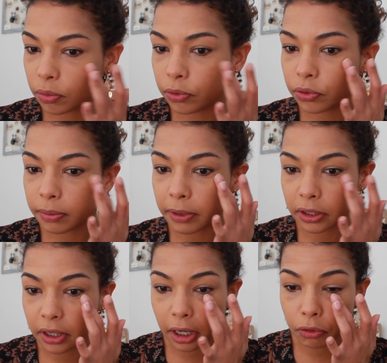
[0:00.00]
au Beauty
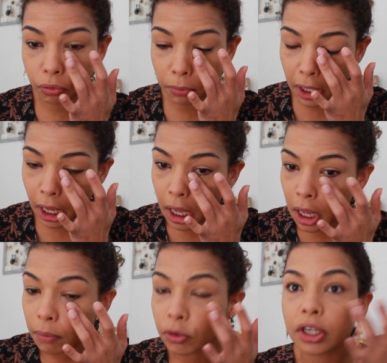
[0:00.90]
Blender et tout, mais
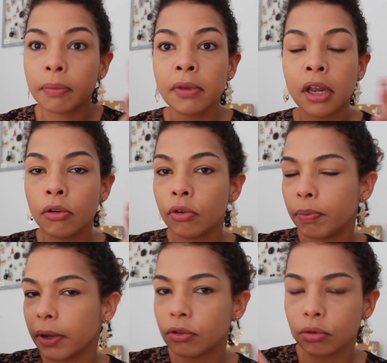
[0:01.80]
moi j'aime bien
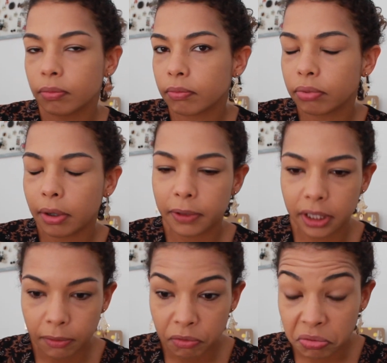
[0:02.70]
le pinceau pour
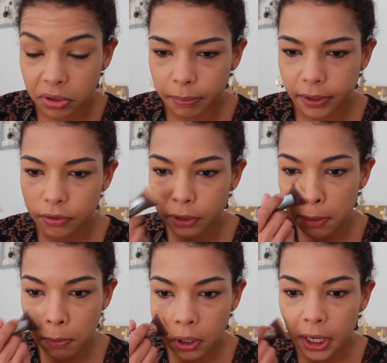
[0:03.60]
appliquer mes fonds de teint
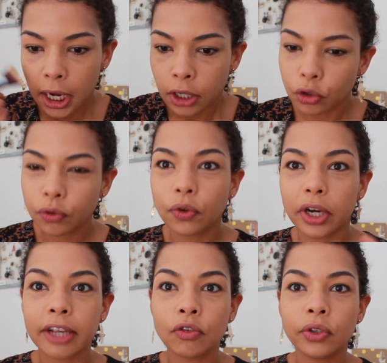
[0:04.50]
personnellement. Je trouve que
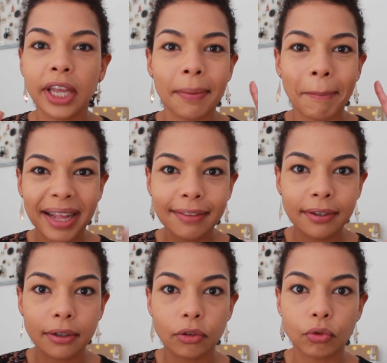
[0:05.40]
le résultat est
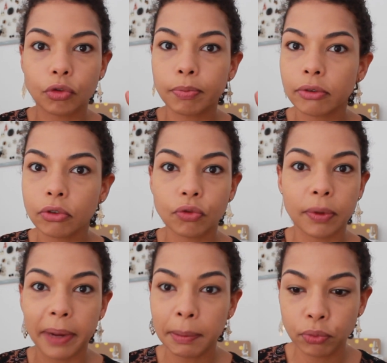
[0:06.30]
mat, donc je pense que je
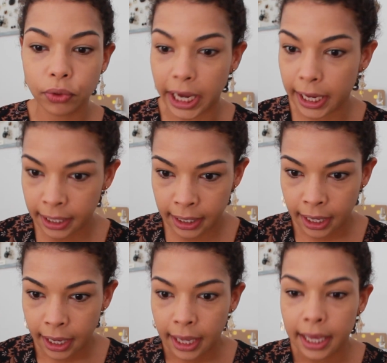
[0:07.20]
vais pas le poudrer.
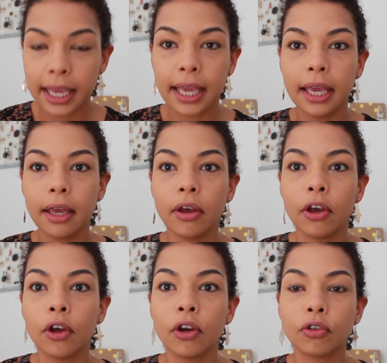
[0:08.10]
Et
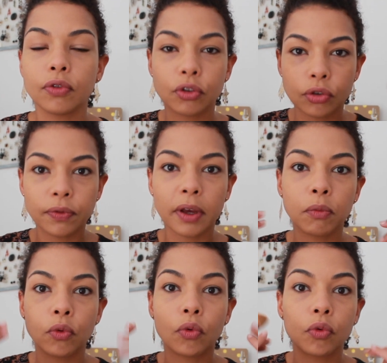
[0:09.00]
euh, je vais juste faire
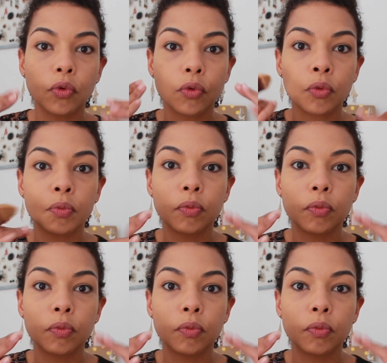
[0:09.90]
mon,